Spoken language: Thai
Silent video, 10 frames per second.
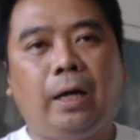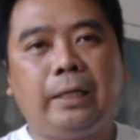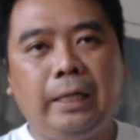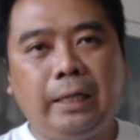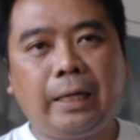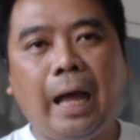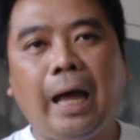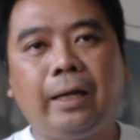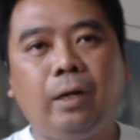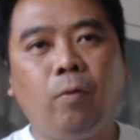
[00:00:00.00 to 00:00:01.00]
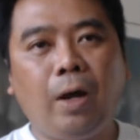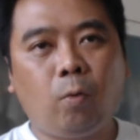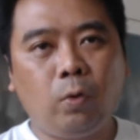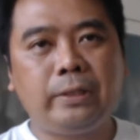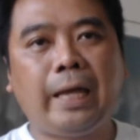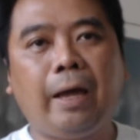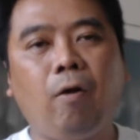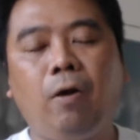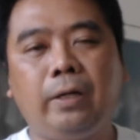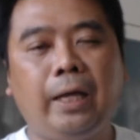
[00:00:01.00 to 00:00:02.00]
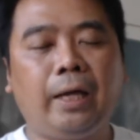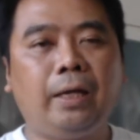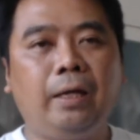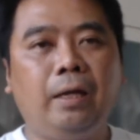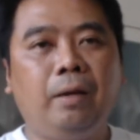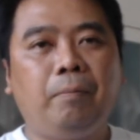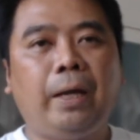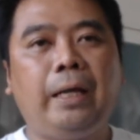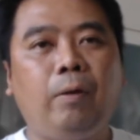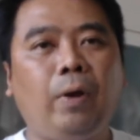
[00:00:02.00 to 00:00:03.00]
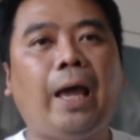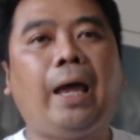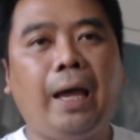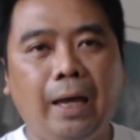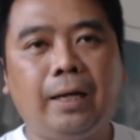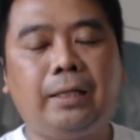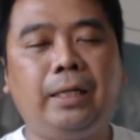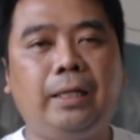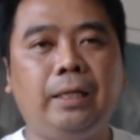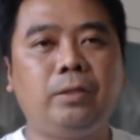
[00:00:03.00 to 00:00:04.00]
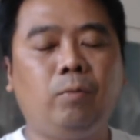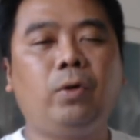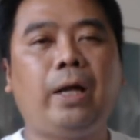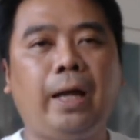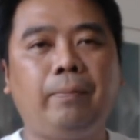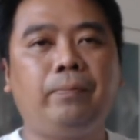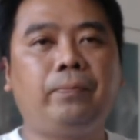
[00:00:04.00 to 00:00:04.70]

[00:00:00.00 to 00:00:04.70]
คีย์การ์ดหรือว่ากุญแจห้องเนี่ยภายในเวลา 5 นาทีสมมตินะครับ